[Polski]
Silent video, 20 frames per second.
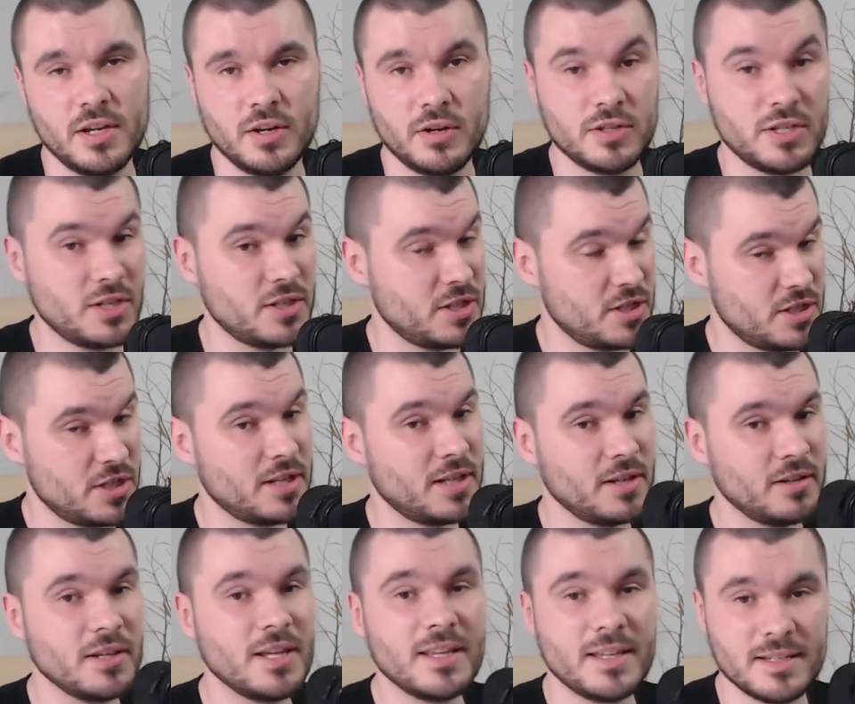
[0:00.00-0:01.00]
chociaż jeszcze
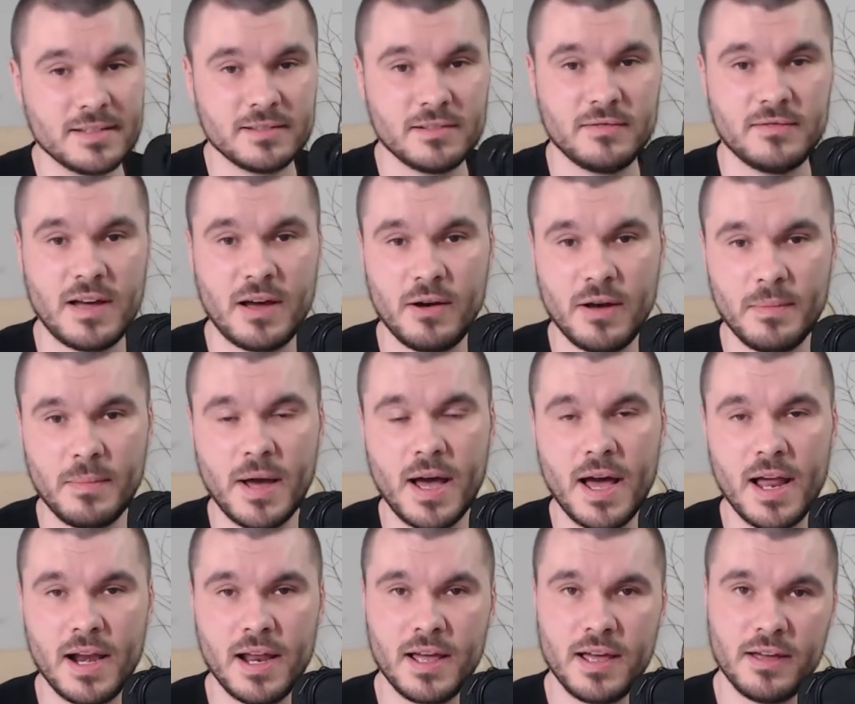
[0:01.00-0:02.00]
tego nie testowałem,
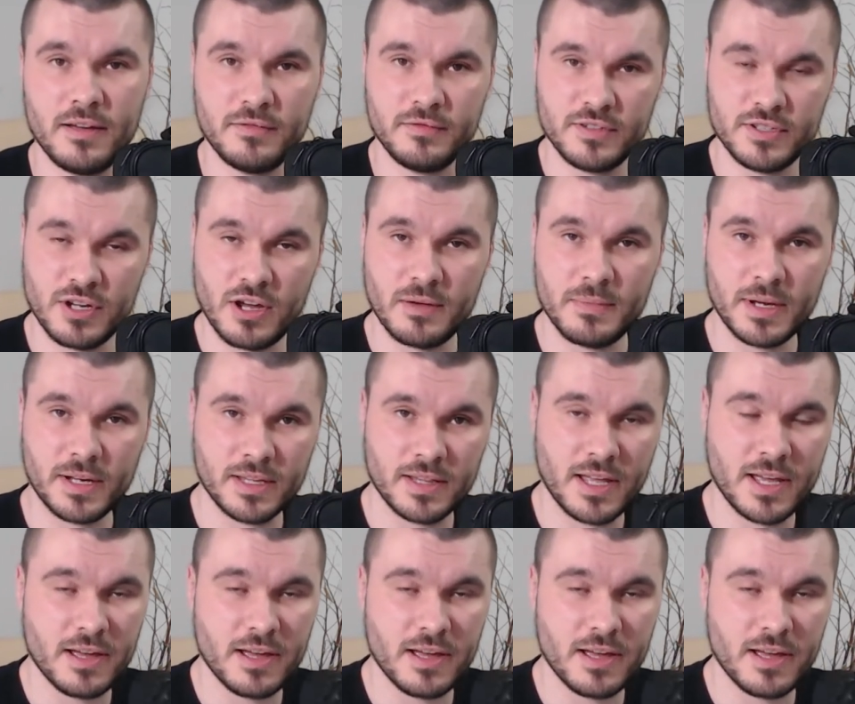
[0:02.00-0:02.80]
ale widziałem jakie daje